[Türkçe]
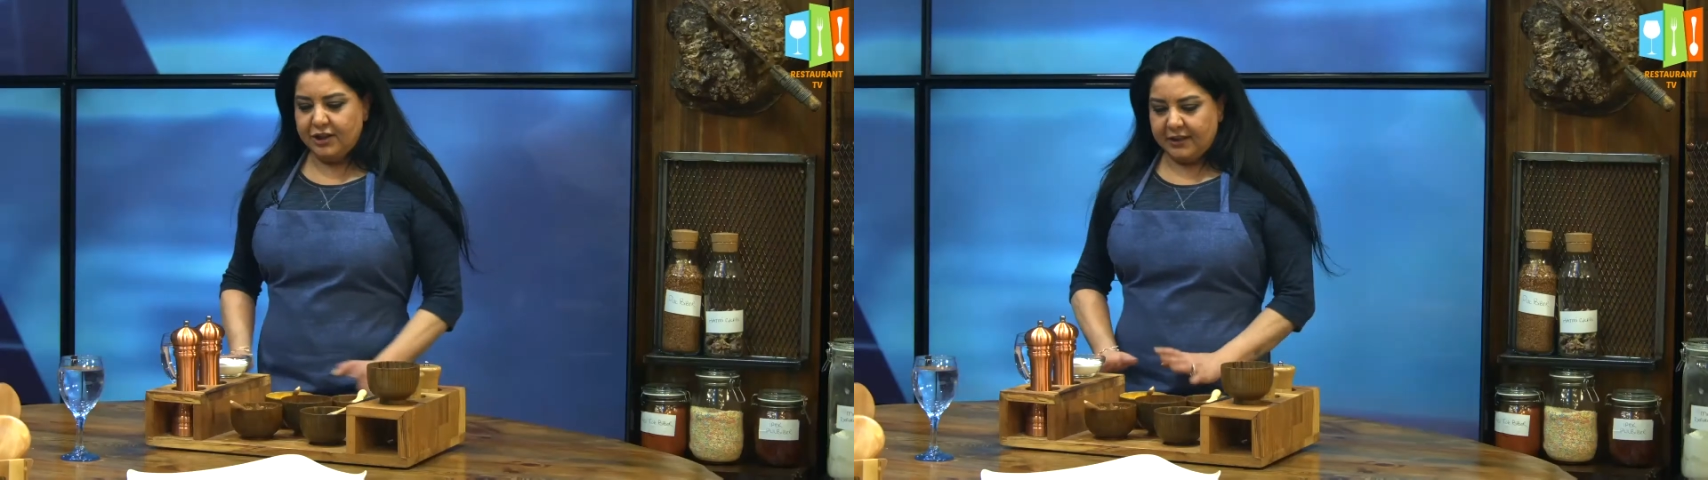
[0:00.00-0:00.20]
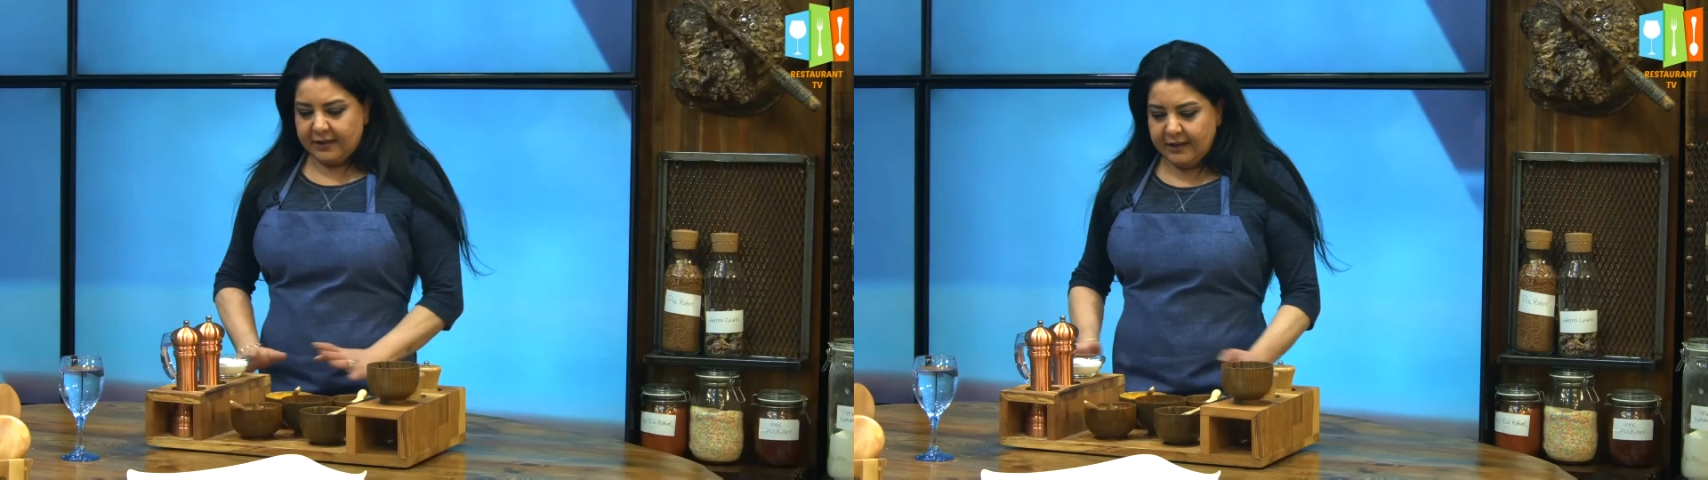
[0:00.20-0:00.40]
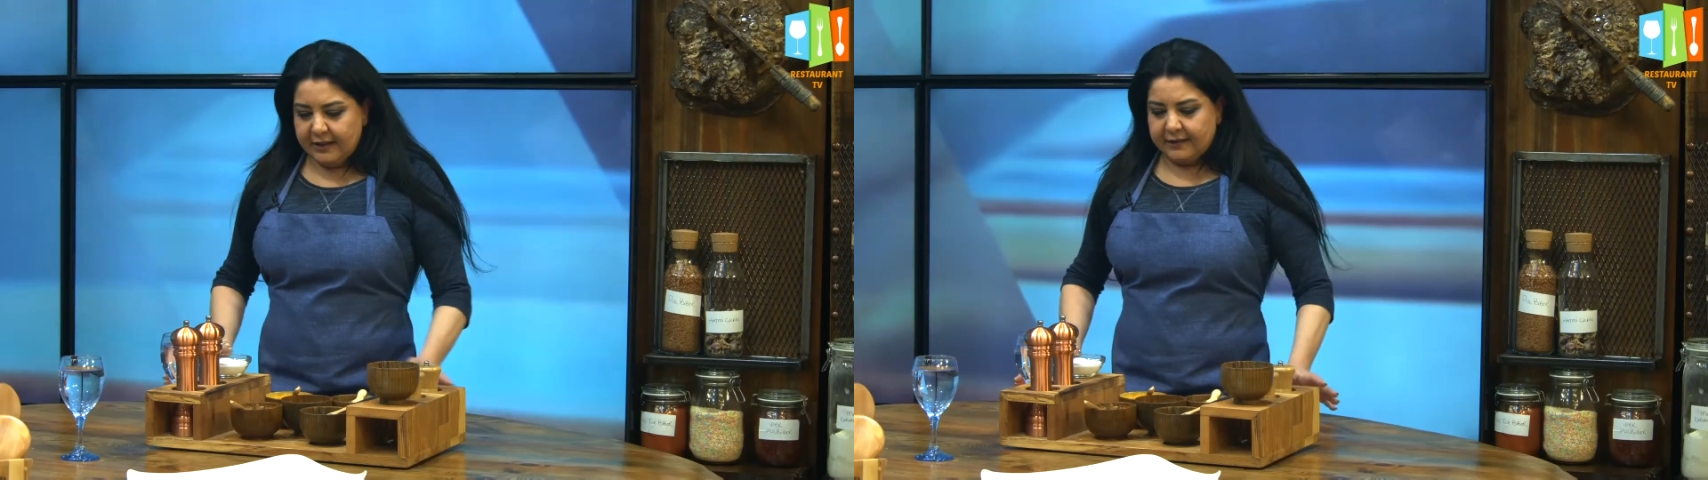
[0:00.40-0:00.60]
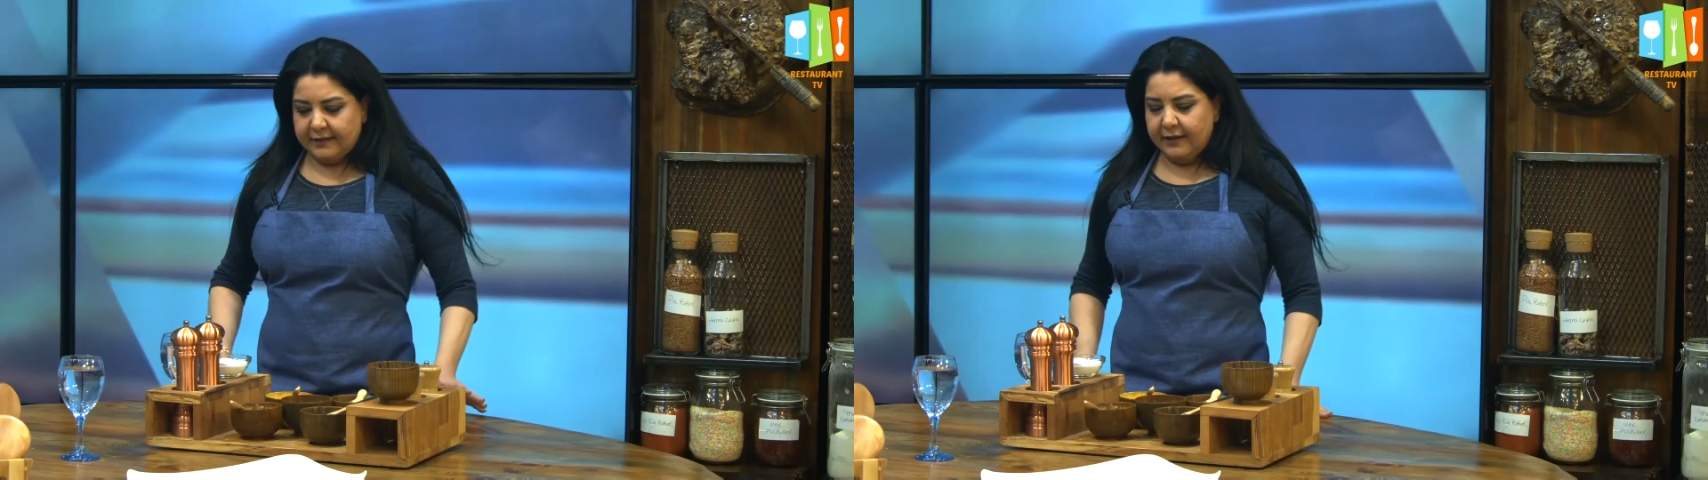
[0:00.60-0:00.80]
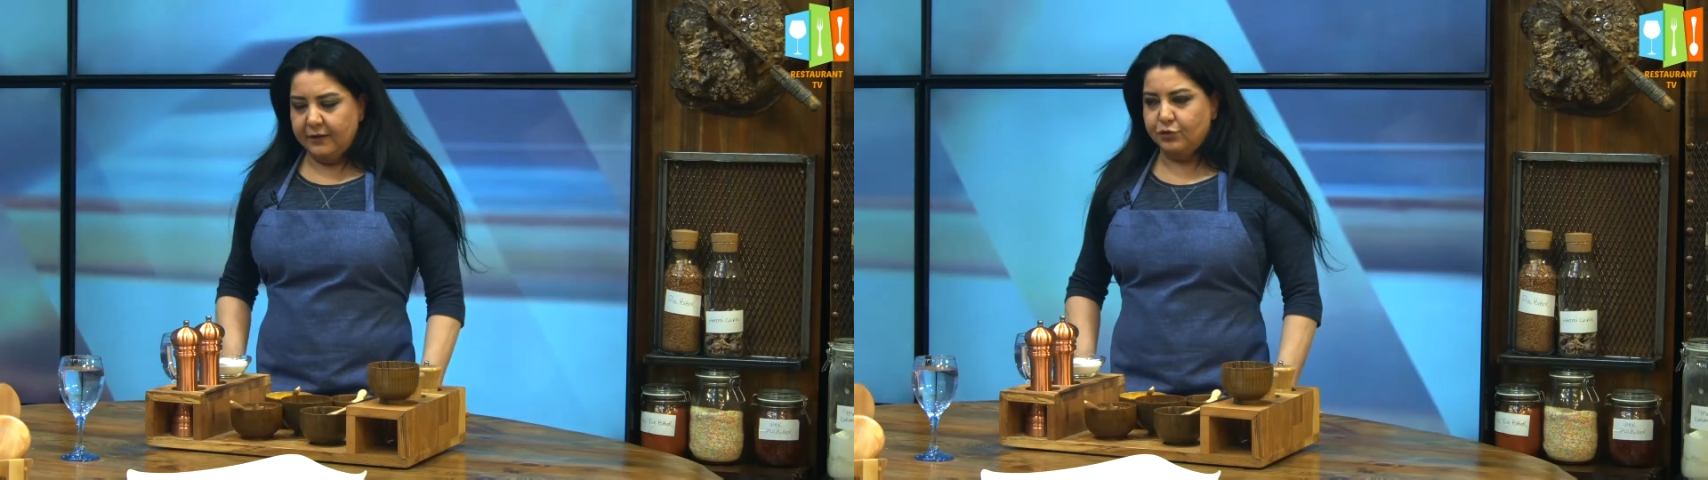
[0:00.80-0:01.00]
çeşitlilik
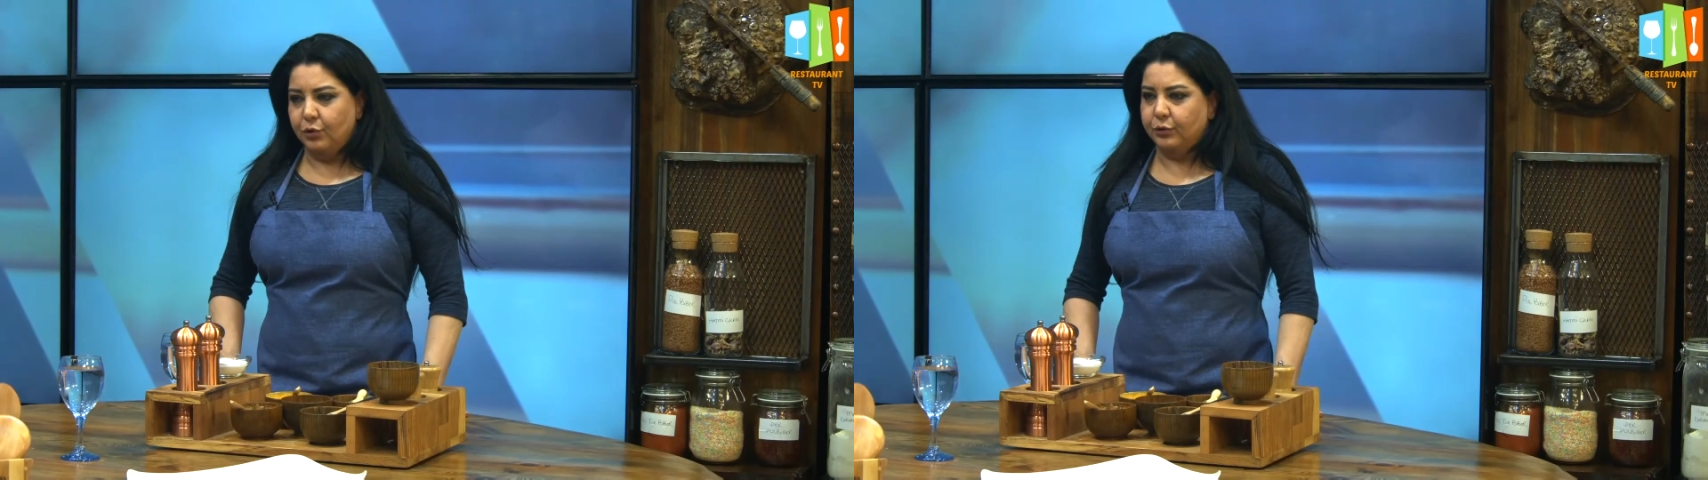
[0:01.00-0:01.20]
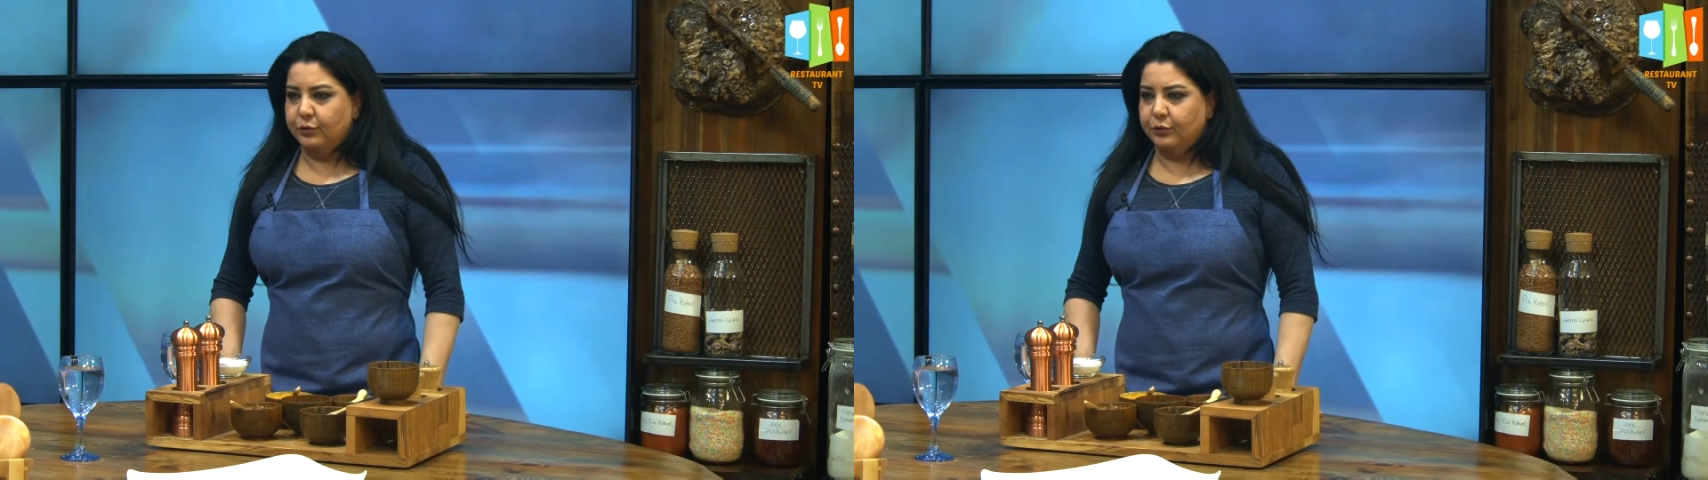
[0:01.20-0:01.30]
de çok